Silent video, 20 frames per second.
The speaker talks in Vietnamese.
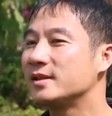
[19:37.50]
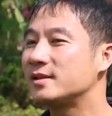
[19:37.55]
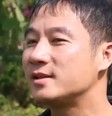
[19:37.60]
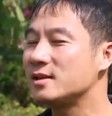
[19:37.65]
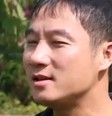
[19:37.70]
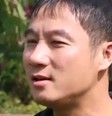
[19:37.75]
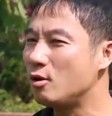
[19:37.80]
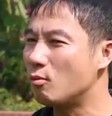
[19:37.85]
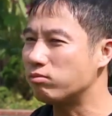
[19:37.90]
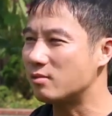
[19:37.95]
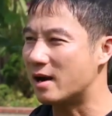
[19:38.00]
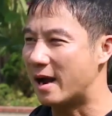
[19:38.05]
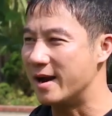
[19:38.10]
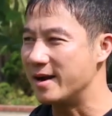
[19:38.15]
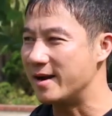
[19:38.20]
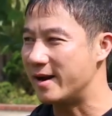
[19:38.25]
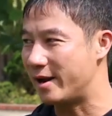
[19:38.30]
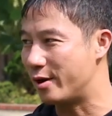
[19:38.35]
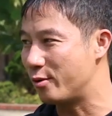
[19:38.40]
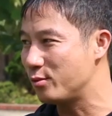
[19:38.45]
Chứ lúc
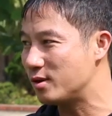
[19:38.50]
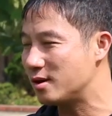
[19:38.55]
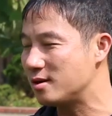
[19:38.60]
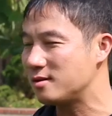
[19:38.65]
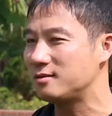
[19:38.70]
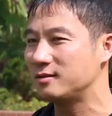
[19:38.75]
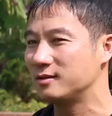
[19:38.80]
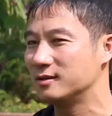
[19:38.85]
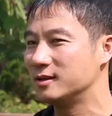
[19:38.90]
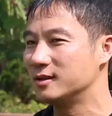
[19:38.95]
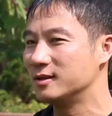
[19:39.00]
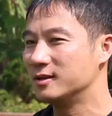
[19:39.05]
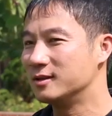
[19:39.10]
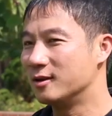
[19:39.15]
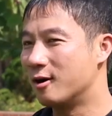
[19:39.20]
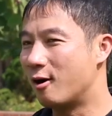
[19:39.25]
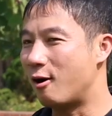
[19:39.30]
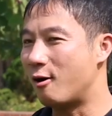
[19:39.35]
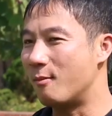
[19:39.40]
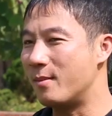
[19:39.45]
đấy nếu như
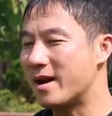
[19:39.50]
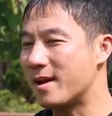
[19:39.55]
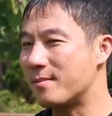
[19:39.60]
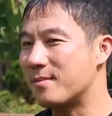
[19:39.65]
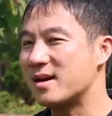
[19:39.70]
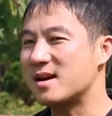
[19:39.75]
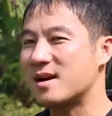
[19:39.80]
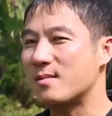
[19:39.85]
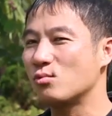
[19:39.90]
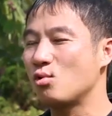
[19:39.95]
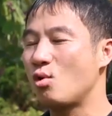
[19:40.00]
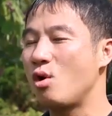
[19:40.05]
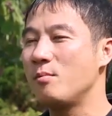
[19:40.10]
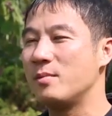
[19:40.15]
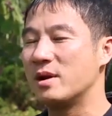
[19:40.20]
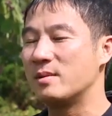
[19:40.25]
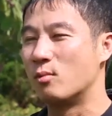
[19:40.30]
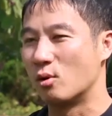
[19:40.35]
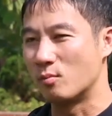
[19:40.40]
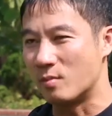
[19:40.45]
họ mà năm ăn năm thua
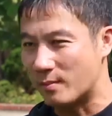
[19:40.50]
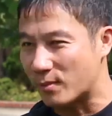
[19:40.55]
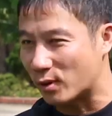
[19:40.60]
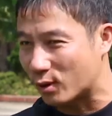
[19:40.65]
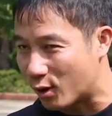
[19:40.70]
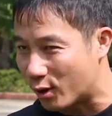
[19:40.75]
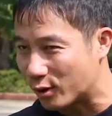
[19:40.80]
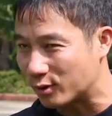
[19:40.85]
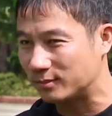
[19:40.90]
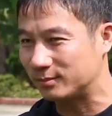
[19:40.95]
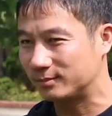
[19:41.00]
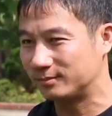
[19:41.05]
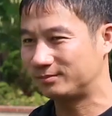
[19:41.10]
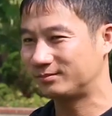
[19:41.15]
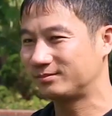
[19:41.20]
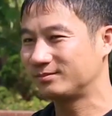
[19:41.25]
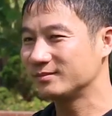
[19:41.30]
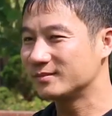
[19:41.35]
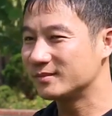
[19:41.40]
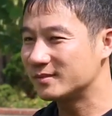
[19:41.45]
mình một mất một con, chưa
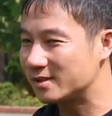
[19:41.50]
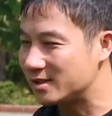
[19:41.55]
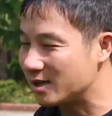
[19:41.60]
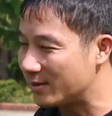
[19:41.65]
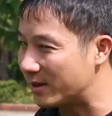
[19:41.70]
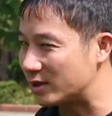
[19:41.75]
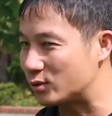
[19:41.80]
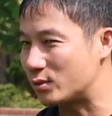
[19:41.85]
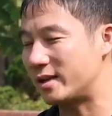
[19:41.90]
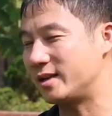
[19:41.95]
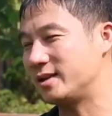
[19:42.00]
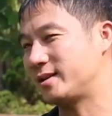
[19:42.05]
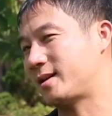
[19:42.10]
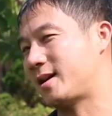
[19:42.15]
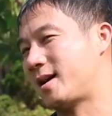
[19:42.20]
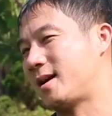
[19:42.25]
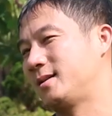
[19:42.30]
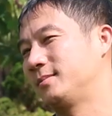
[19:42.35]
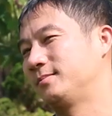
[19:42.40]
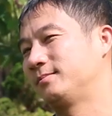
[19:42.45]
biết chuyện gì xảy ra. Chưa biết chuyện gì
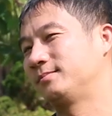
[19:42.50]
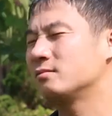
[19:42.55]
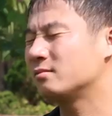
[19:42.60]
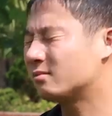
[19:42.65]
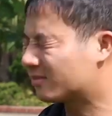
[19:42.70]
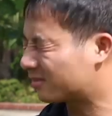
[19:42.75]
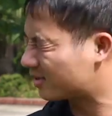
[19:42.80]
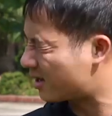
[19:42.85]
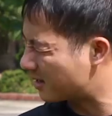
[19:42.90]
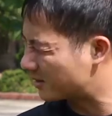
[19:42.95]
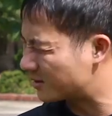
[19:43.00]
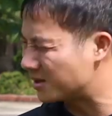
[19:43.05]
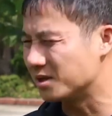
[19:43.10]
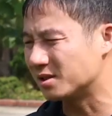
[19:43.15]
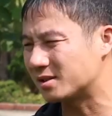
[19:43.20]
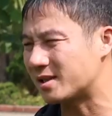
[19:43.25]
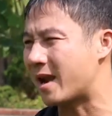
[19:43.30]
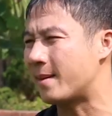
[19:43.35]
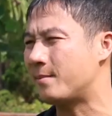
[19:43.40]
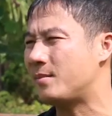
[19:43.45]
cả. Thật sự
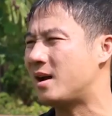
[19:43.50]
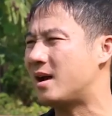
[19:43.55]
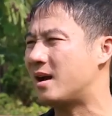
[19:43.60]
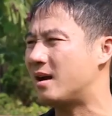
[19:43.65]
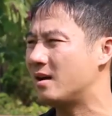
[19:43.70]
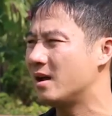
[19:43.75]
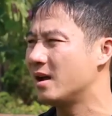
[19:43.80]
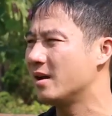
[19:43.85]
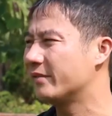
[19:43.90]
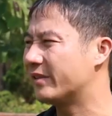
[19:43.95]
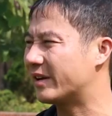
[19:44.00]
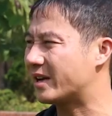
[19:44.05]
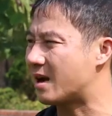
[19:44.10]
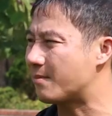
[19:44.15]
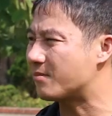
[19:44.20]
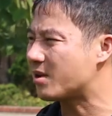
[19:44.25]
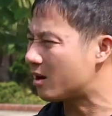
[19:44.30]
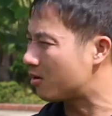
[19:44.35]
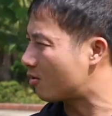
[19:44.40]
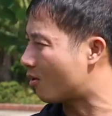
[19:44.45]
xem là Việt
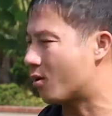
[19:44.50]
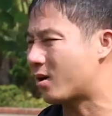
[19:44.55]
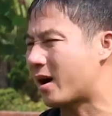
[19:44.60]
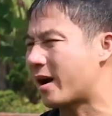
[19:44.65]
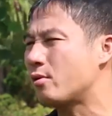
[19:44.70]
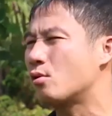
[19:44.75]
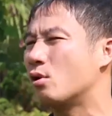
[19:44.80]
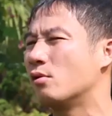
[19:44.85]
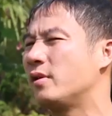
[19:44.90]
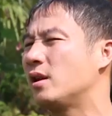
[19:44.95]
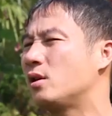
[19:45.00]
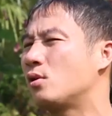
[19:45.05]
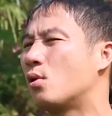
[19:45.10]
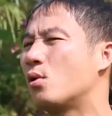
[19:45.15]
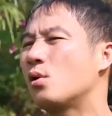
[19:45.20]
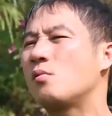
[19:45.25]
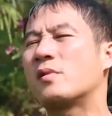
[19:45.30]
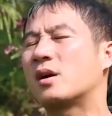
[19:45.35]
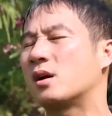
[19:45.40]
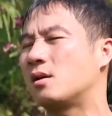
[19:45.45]
Nam rất khó khăn đối với Indo,
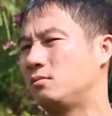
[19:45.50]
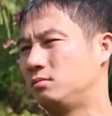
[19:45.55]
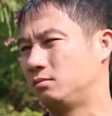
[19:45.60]
không?